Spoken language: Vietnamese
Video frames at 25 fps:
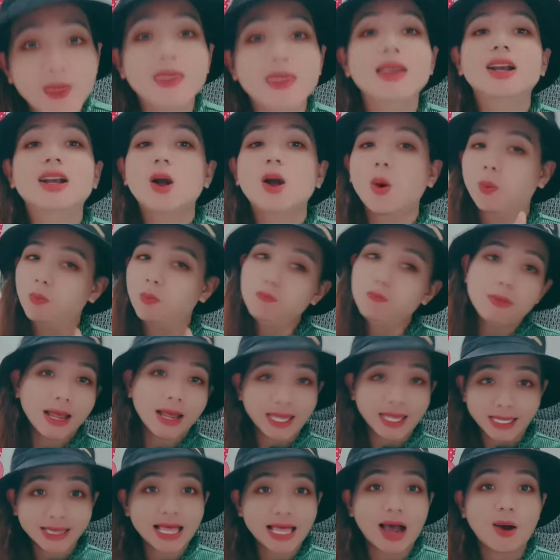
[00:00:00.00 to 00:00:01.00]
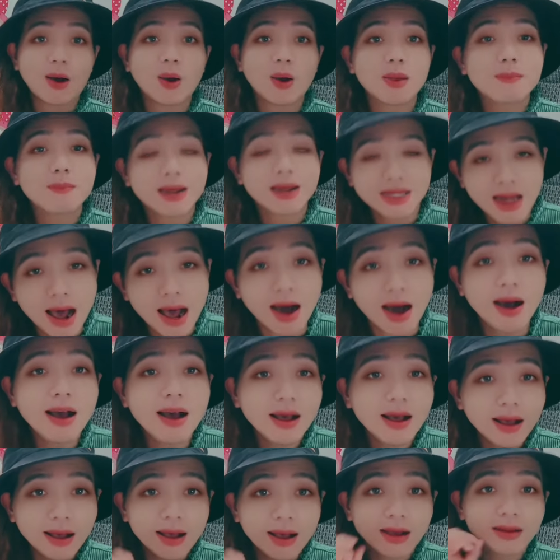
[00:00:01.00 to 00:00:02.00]
ý cũng bị tội mà đỡ
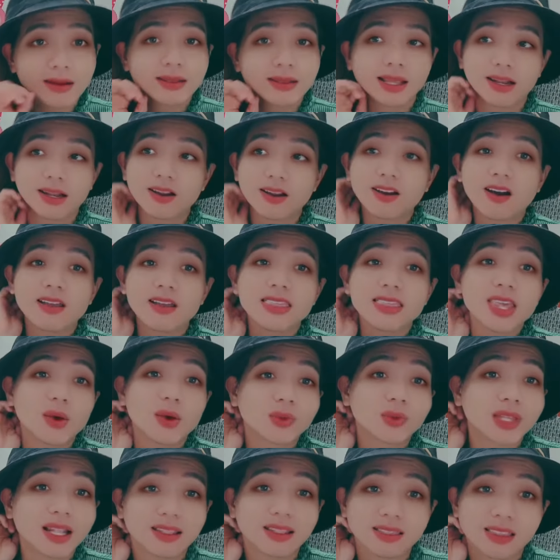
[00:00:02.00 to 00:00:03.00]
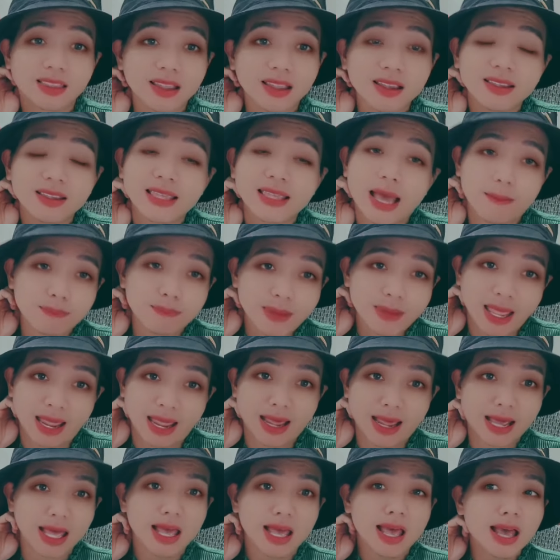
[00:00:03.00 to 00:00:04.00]
hơn thì nó có nhiều tình tiết giảm
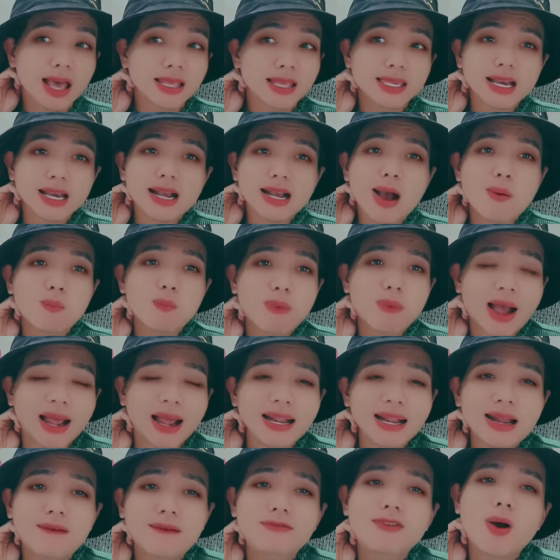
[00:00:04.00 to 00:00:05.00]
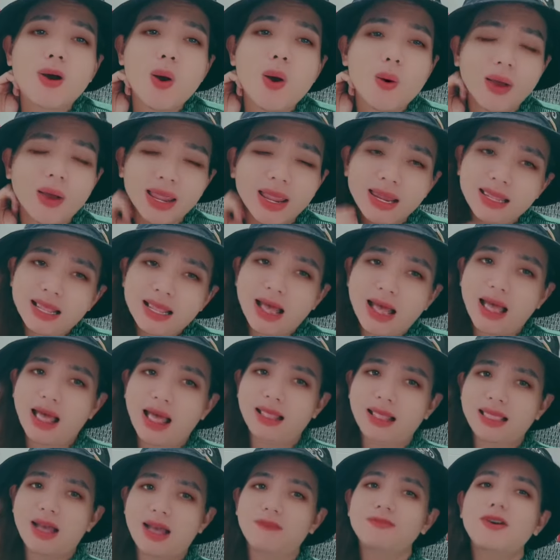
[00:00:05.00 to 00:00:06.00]
nhẹ chứ không phải là vô ý là
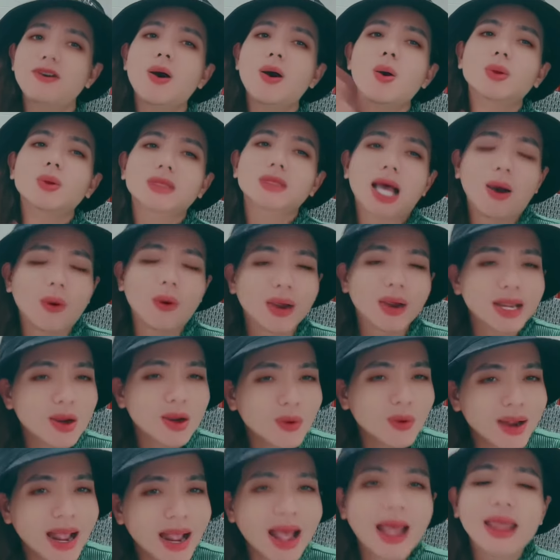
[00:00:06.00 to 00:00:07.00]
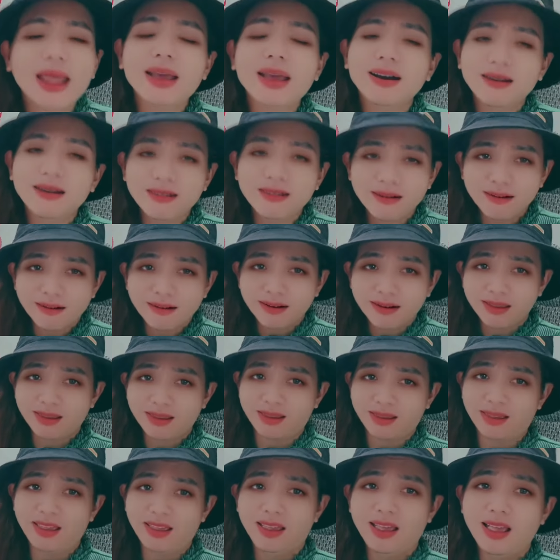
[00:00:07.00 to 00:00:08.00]
là vô tội đâu gái
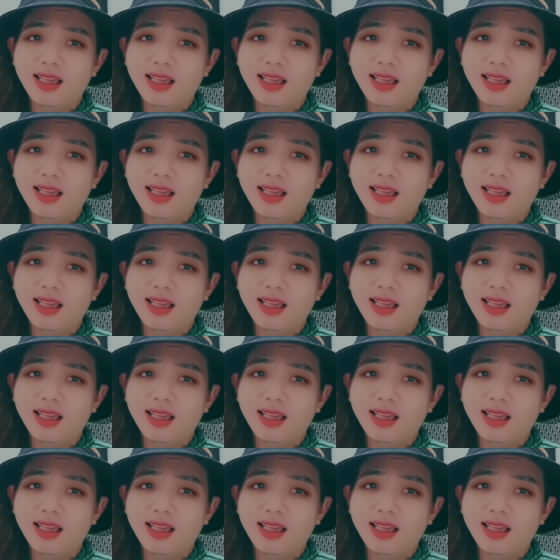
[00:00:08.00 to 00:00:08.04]
ơi